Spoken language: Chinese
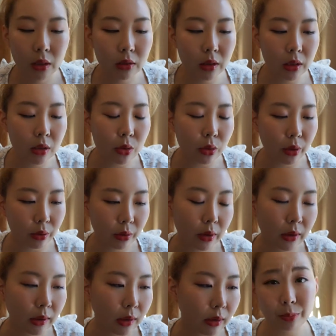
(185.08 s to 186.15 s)
挺水
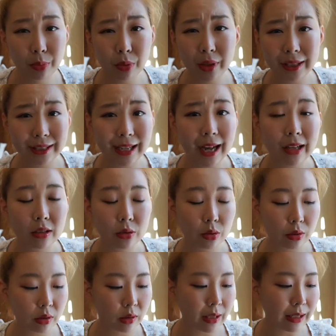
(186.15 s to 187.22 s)
润的，不会干，
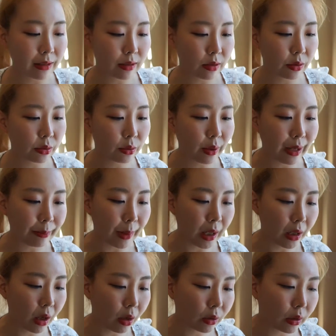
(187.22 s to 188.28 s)
就是它的滋润度还
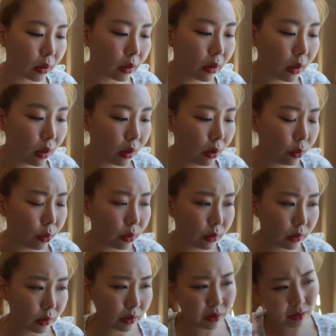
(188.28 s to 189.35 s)
蛮高的。我
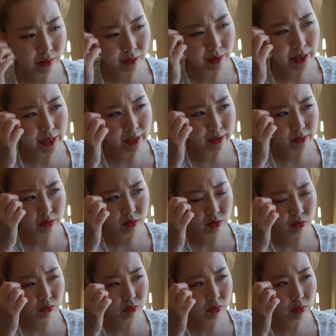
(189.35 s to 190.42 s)
带
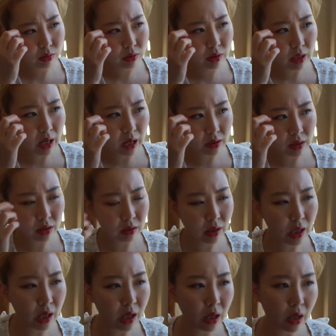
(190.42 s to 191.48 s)
擦上
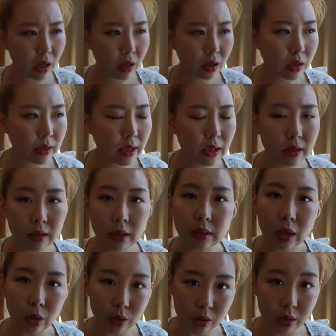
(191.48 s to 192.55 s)
它三四个
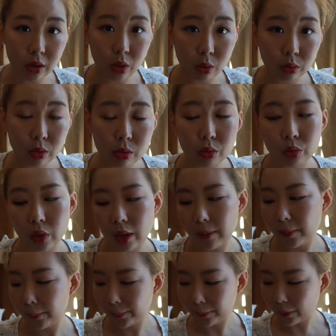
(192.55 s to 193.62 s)
小时是 hold 得住的，
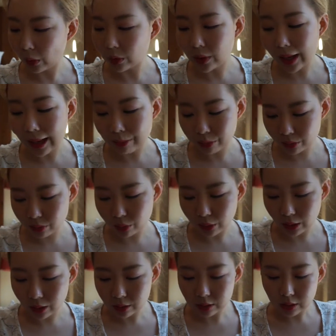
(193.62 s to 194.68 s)
我觉得还不错
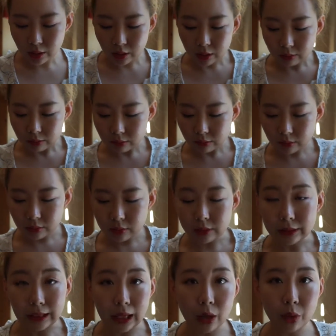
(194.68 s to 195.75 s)
了。
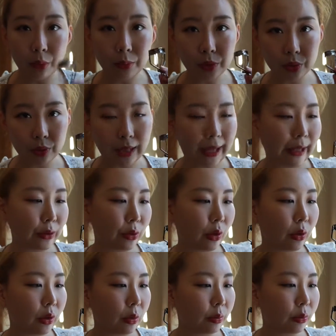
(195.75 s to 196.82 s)
然后我们就来最
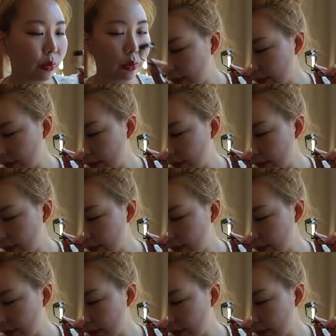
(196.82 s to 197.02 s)
后一步